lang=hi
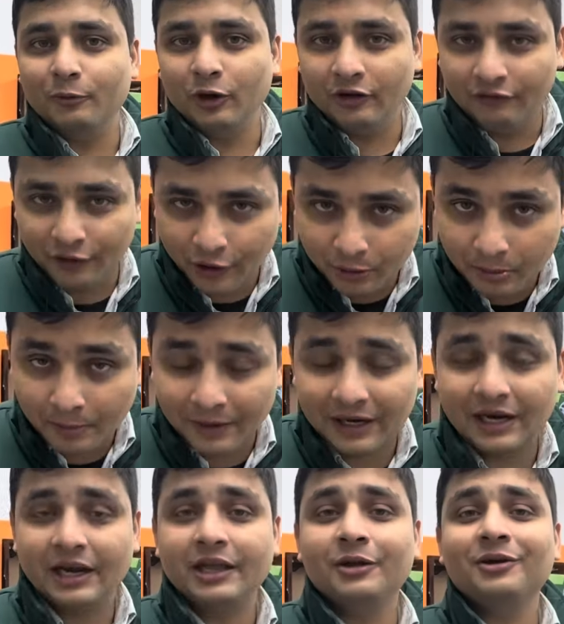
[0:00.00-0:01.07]
पूरी वीडियो में
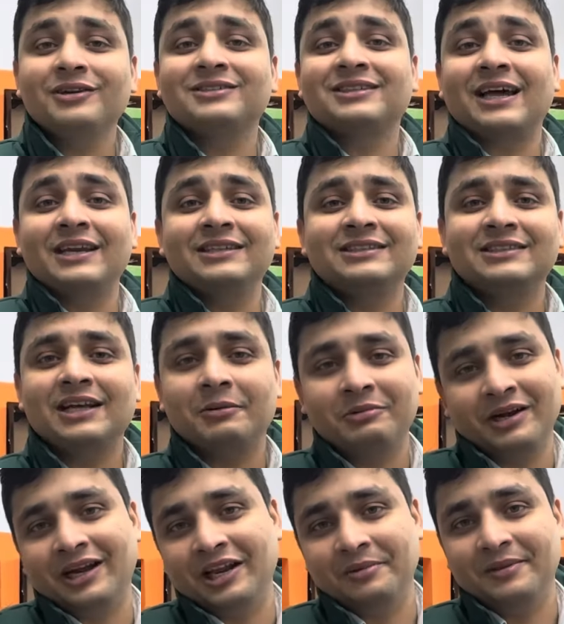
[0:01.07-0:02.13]
बने है और सारी चीज़ आप
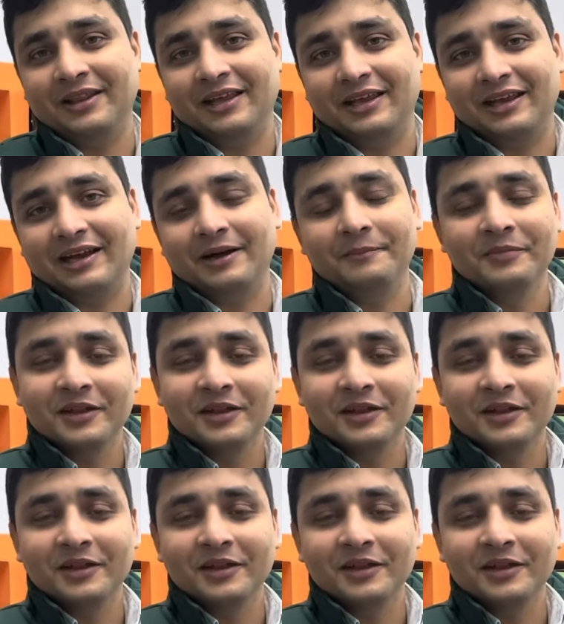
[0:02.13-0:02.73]
डिटेल में देखिए